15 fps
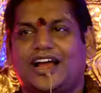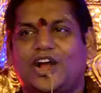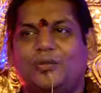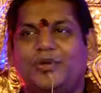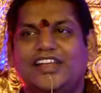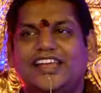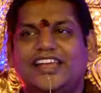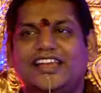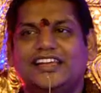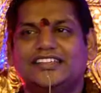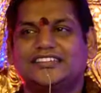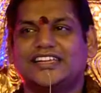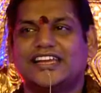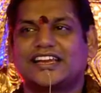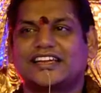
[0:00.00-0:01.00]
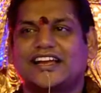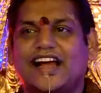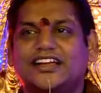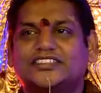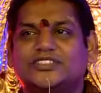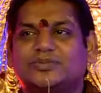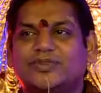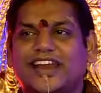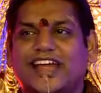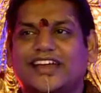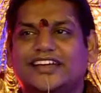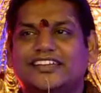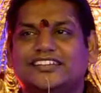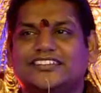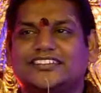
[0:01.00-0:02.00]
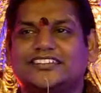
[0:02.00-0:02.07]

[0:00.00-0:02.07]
How many healers here caused miracles